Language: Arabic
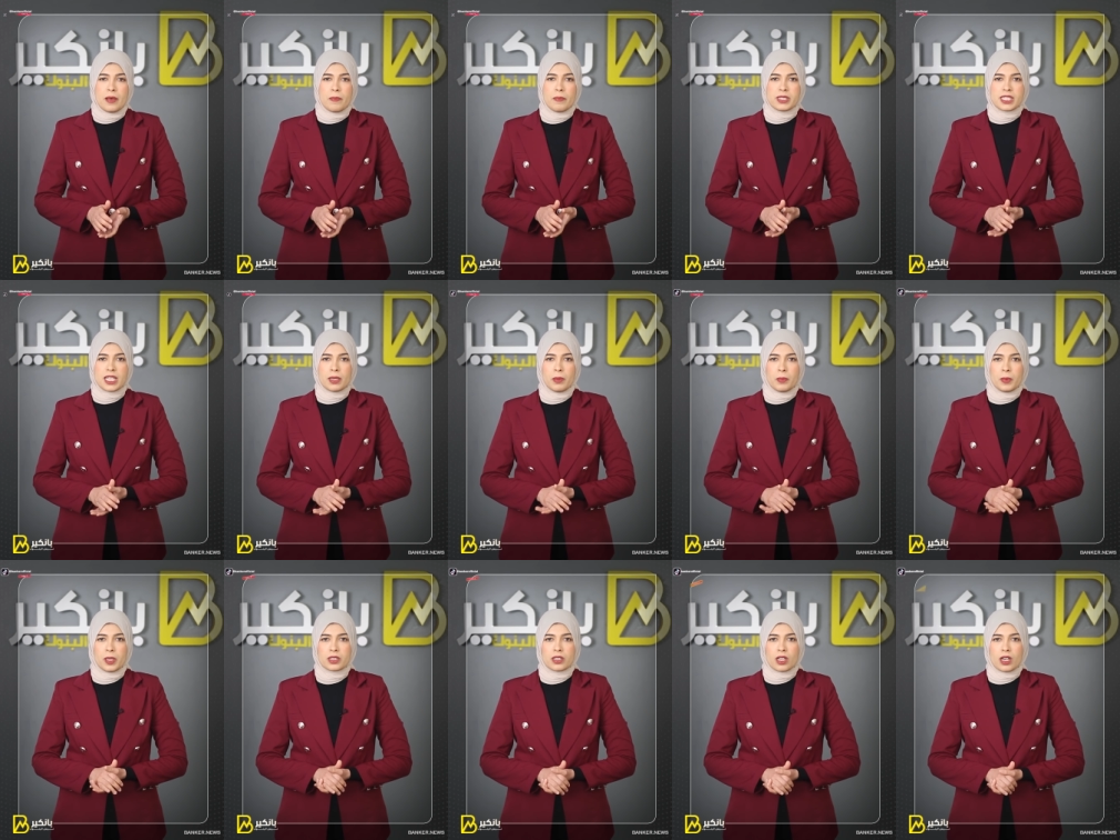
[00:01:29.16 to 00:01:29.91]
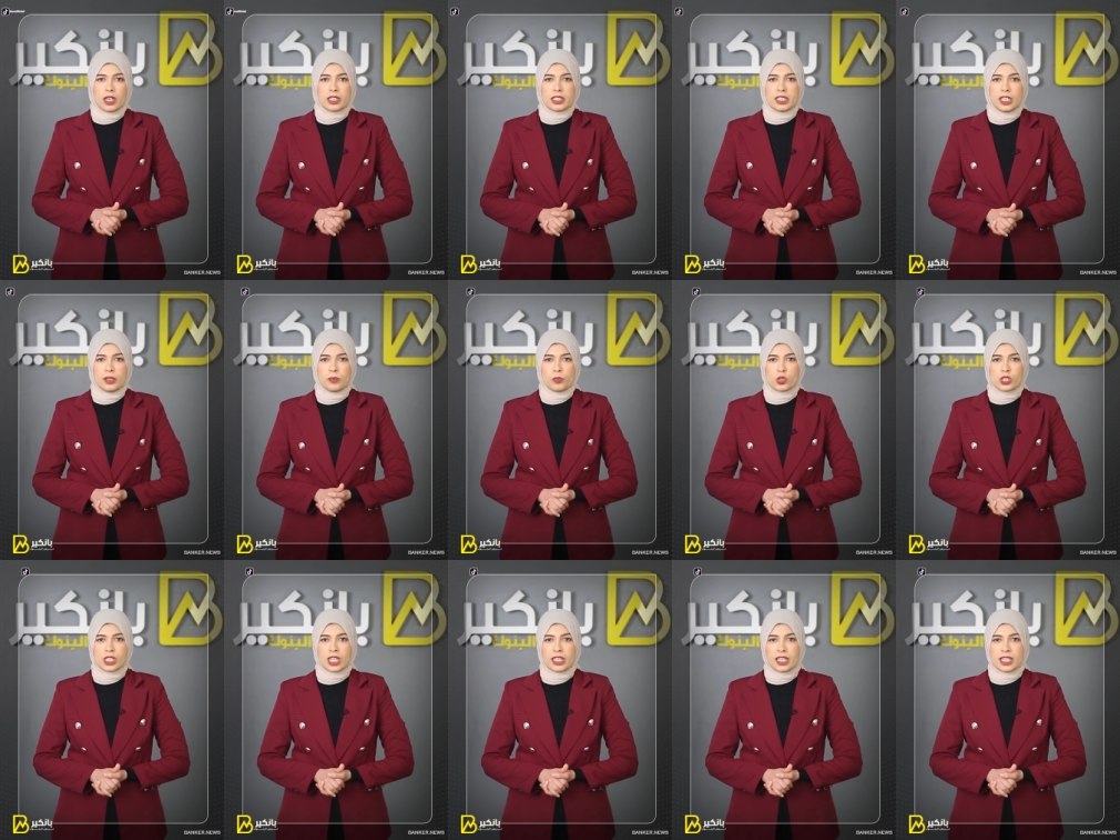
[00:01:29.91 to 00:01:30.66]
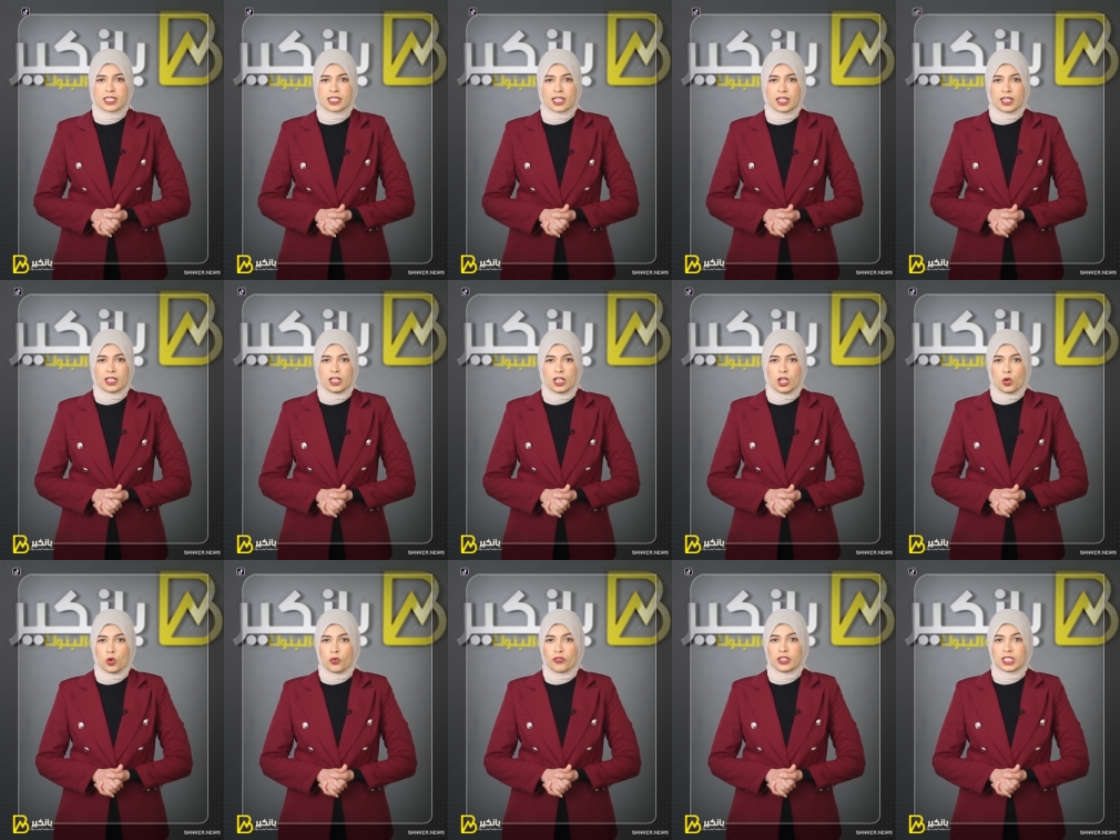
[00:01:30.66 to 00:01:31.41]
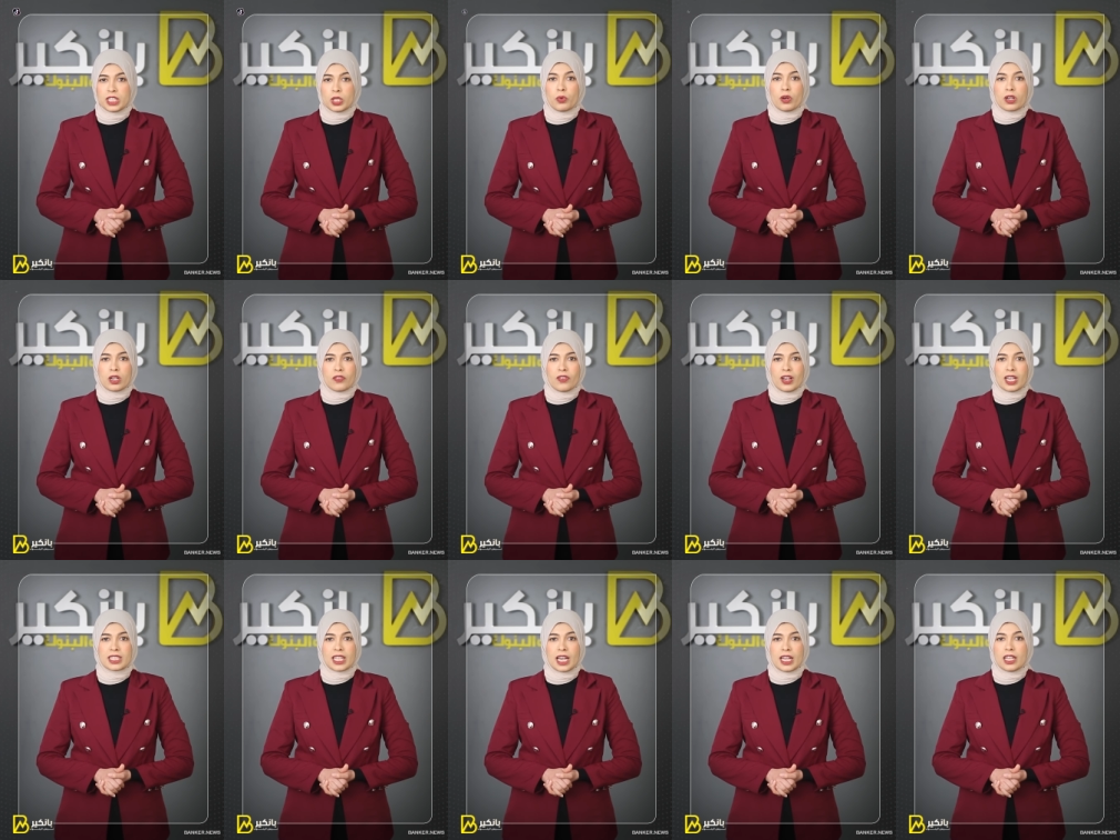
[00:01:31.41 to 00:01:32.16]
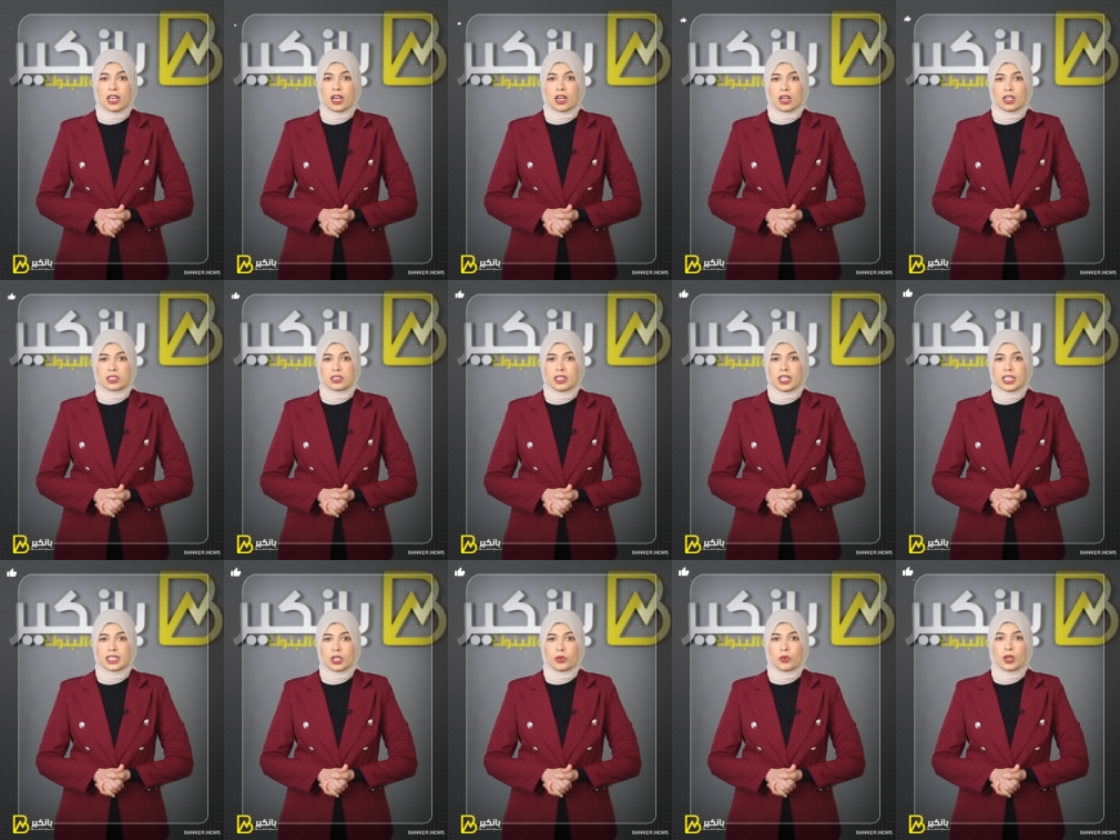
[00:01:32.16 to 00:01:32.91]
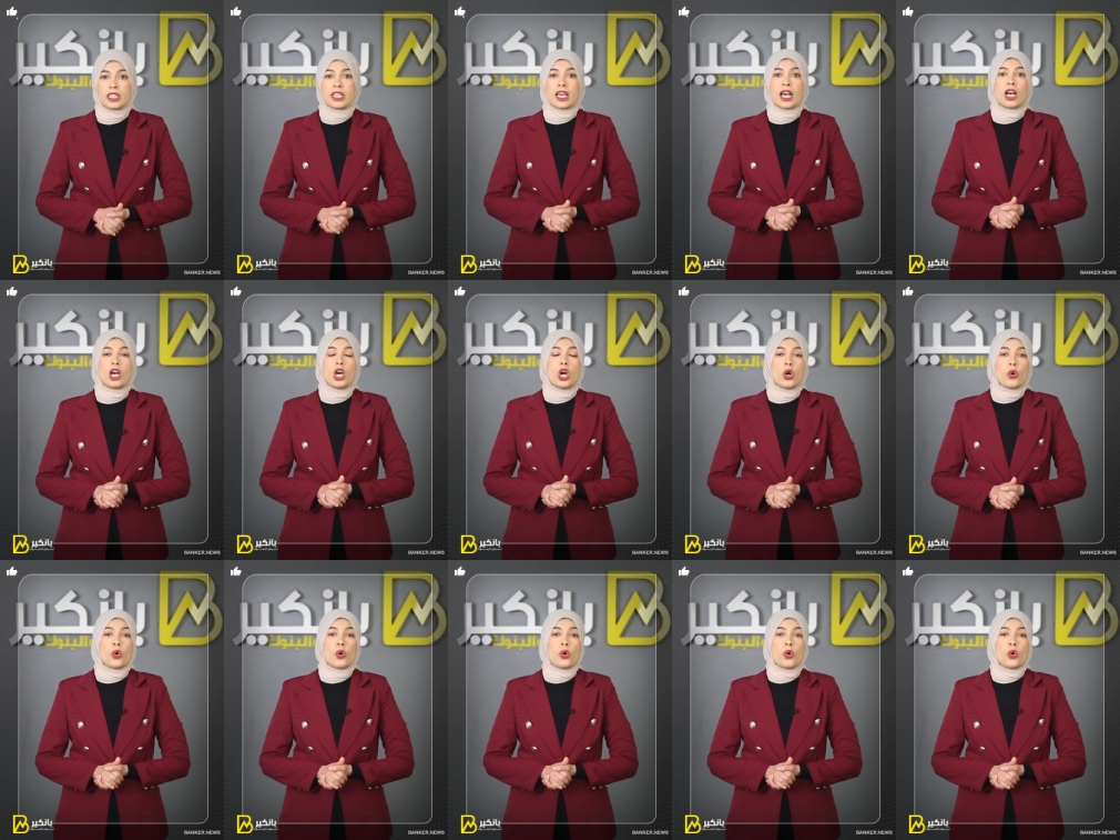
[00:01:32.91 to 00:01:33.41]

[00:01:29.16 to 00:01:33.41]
بسبب التقارير المسيسه وفي دول رفعت عليها قضايا دوليه